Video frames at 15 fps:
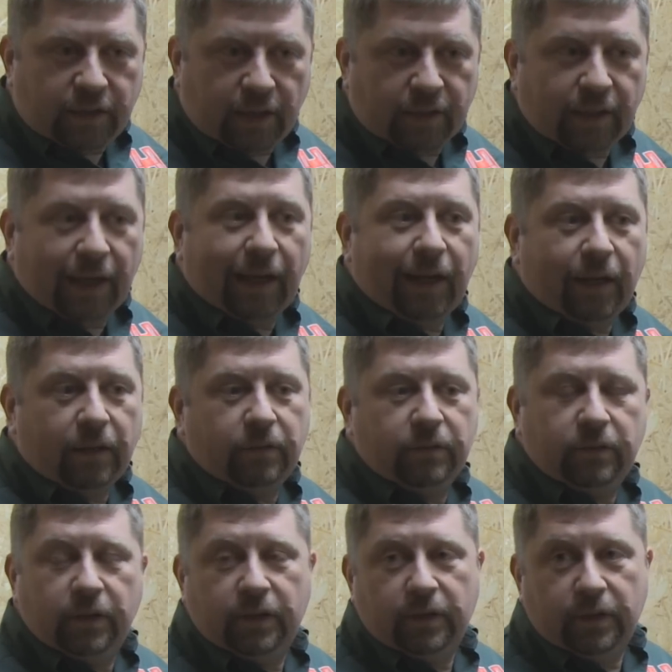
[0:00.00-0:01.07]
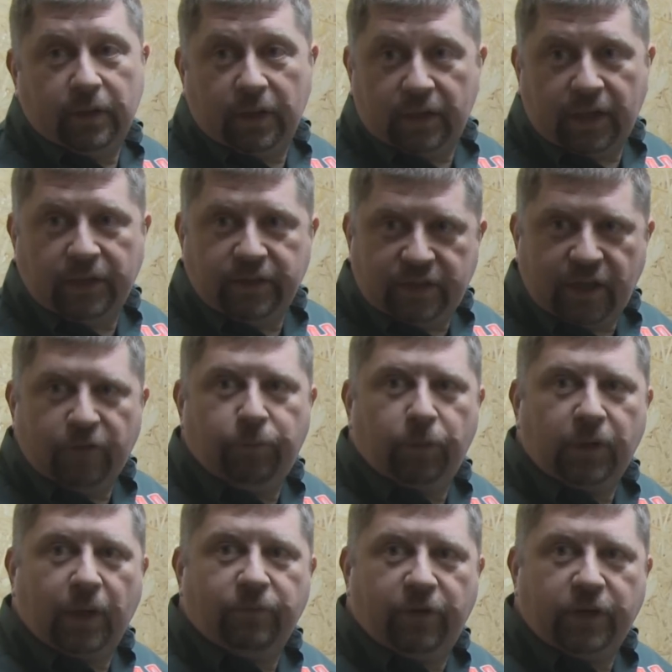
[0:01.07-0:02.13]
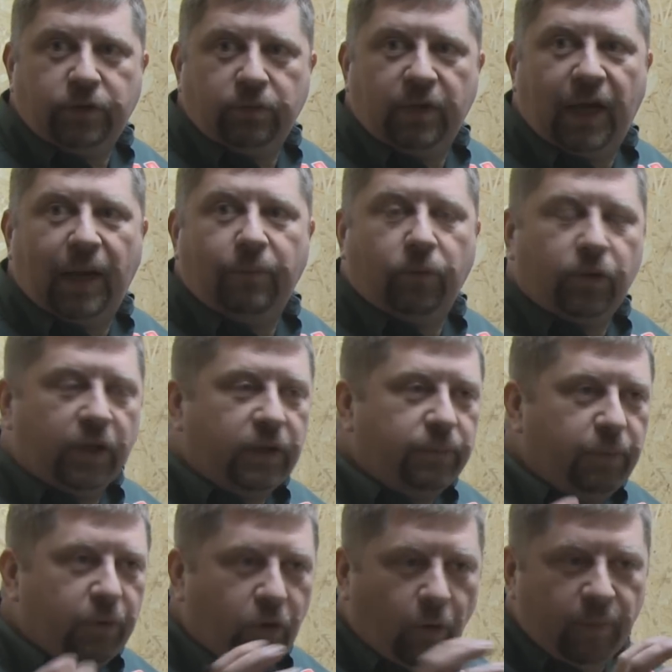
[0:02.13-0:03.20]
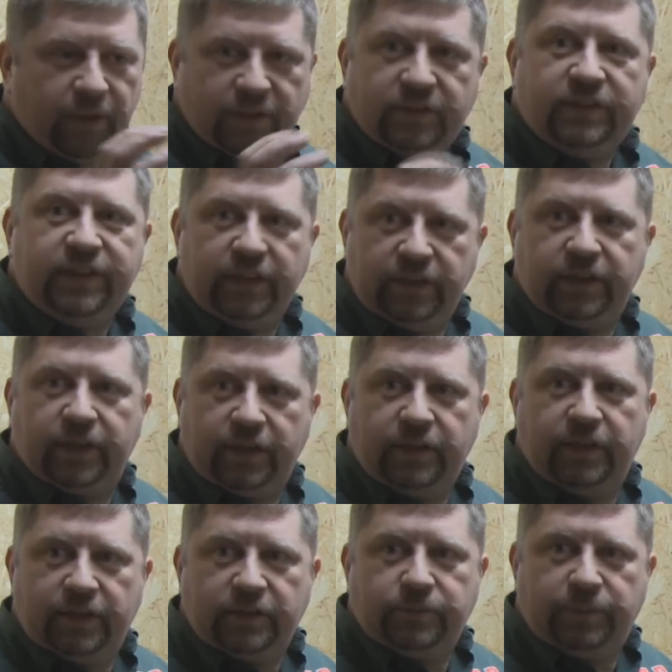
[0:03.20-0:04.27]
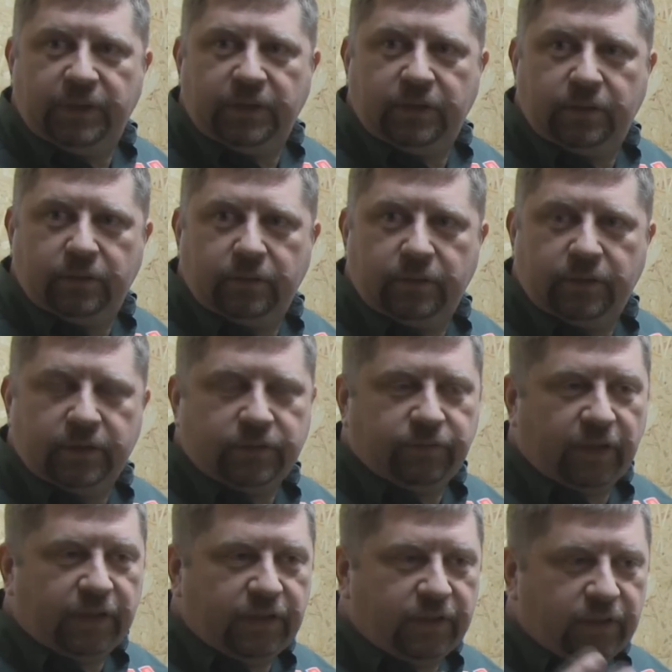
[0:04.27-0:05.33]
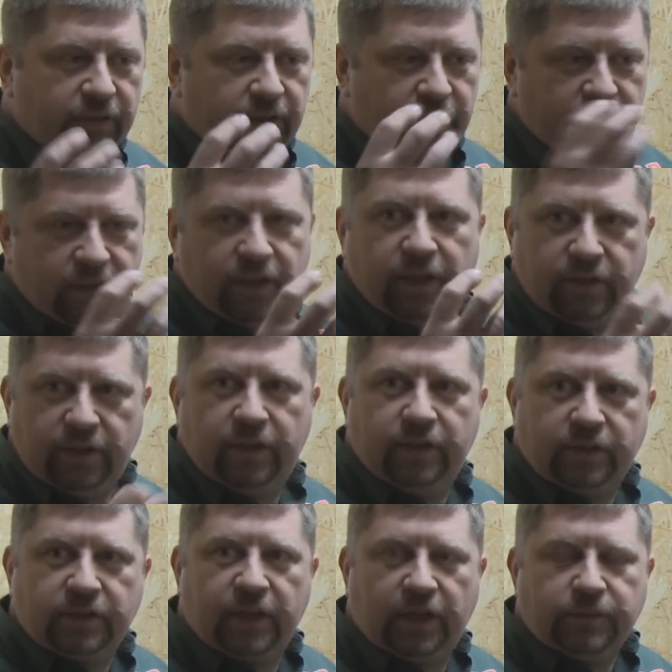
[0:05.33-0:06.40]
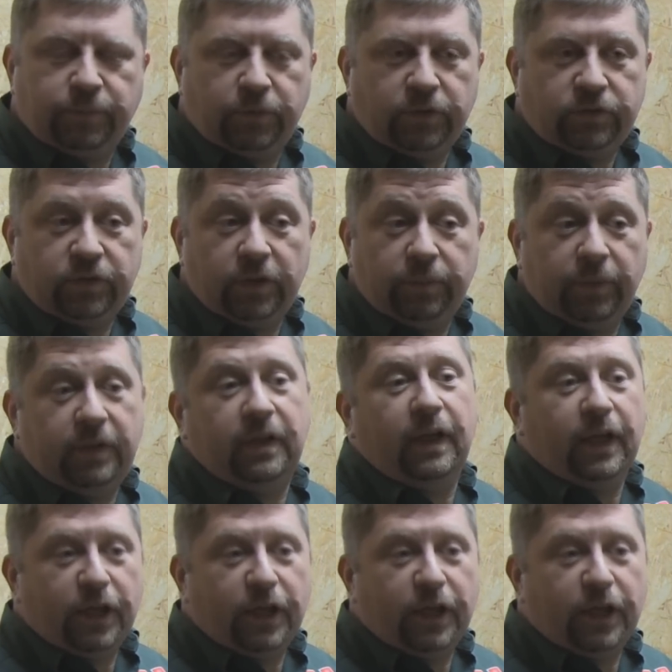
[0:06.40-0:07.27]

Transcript: Ich kann A, äh, kann ich Treffpunktabweichungen haben oder ich bekomme das Ziel nicht richtig ins Bild, mhm. Äh, weil ich äh, nicht richtig in das Glas positioniert bin.